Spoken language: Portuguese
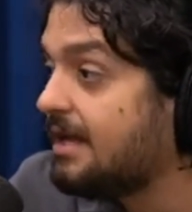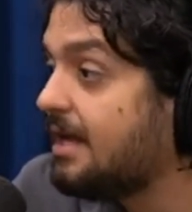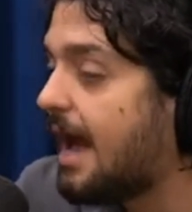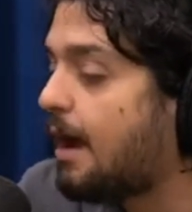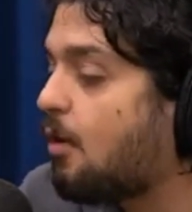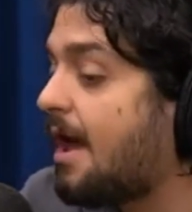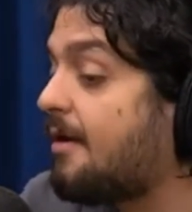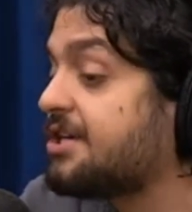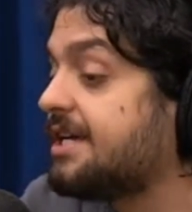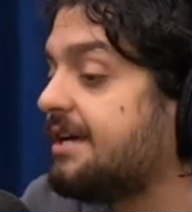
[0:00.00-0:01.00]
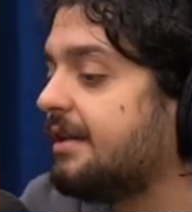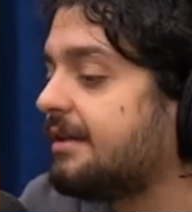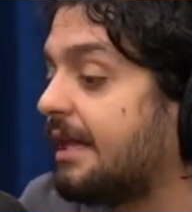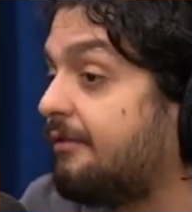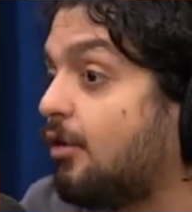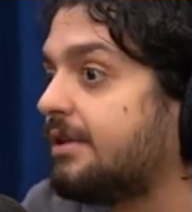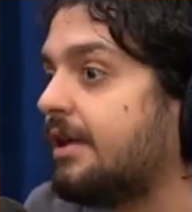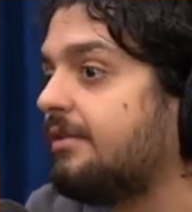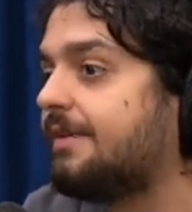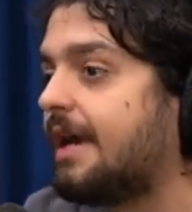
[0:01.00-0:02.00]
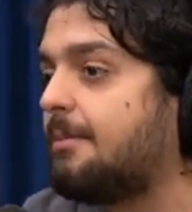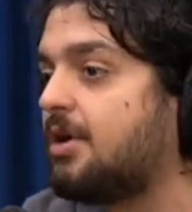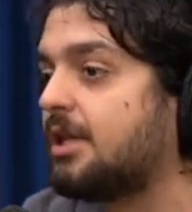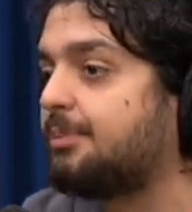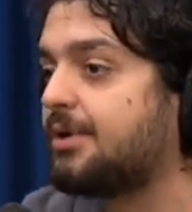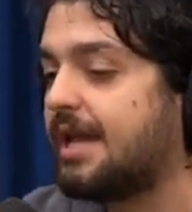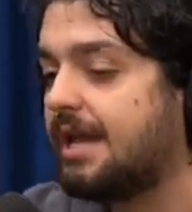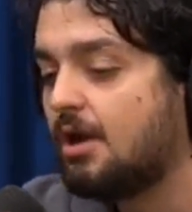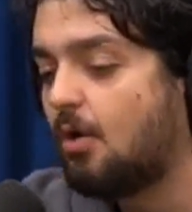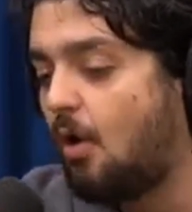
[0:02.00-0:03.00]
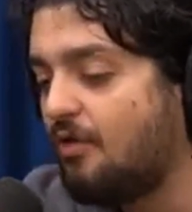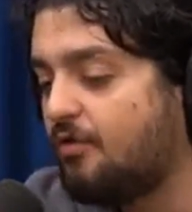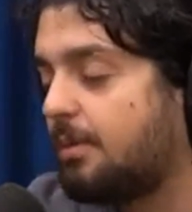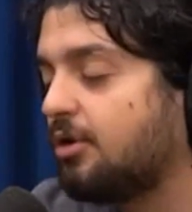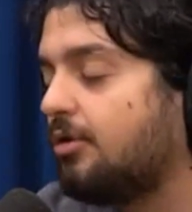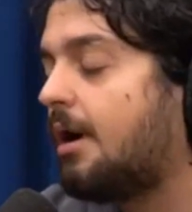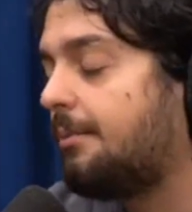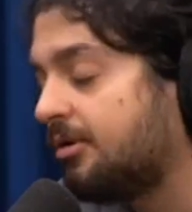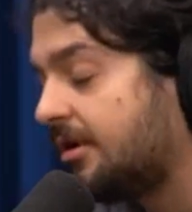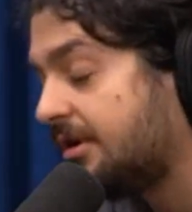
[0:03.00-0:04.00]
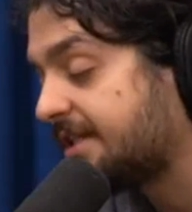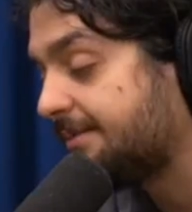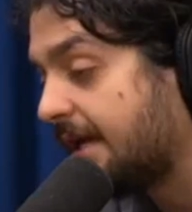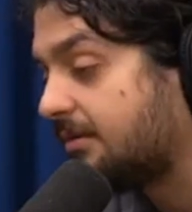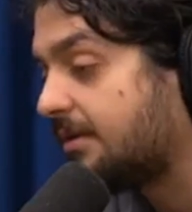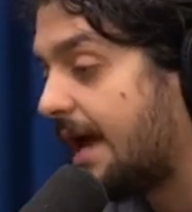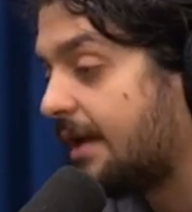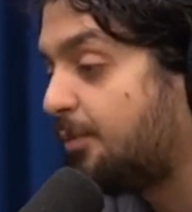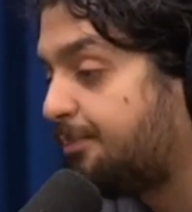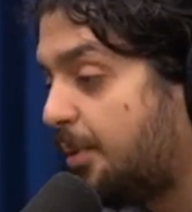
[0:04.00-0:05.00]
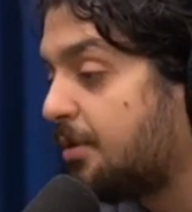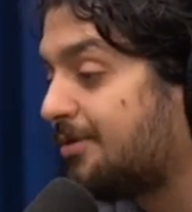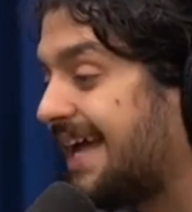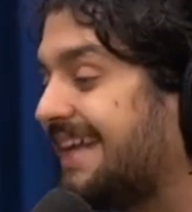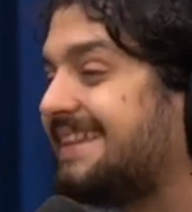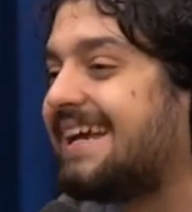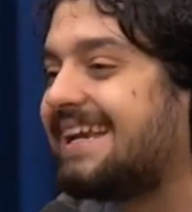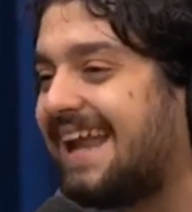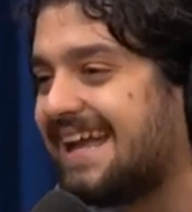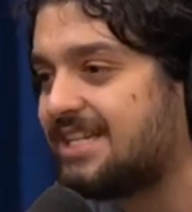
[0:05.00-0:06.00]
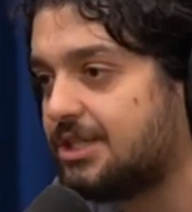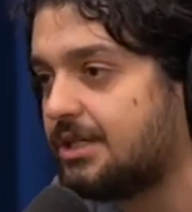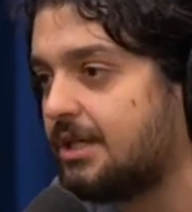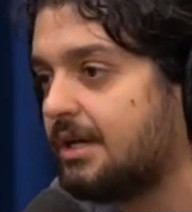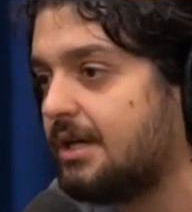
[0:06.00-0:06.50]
E agora eu acho que tá voltando a ficar na moda, porque houve um amadurecimento da, do público da internet.